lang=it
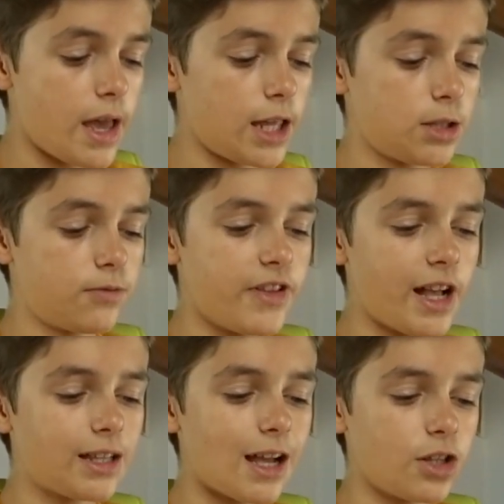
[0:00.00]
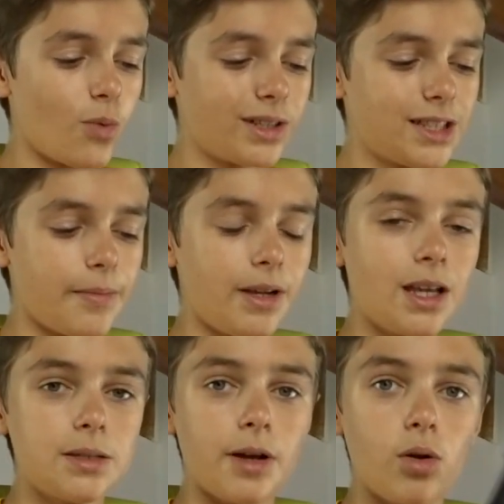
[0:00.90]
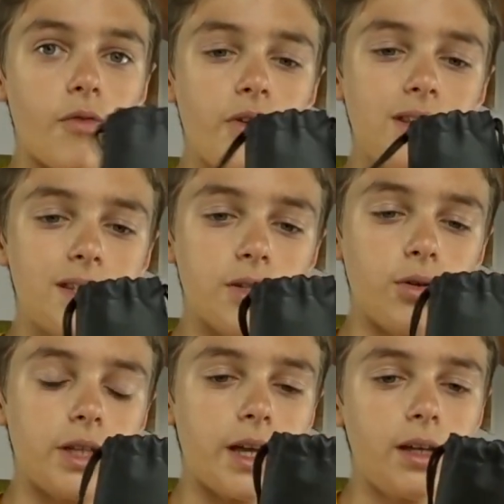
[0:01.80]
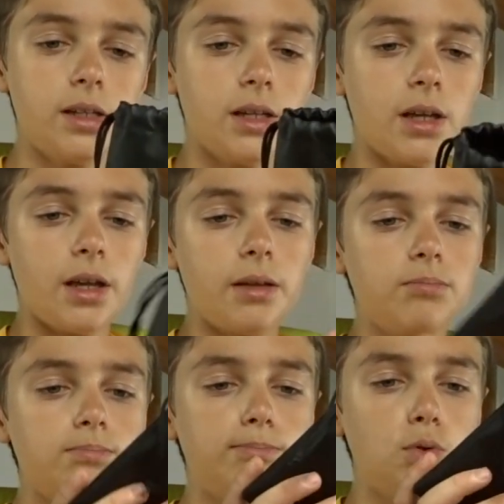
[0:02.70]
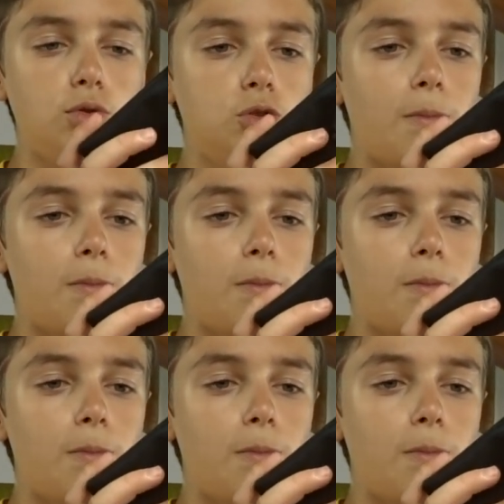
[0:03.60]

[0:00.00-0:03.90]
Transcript: e viene dato in questa bellissima confezione Blue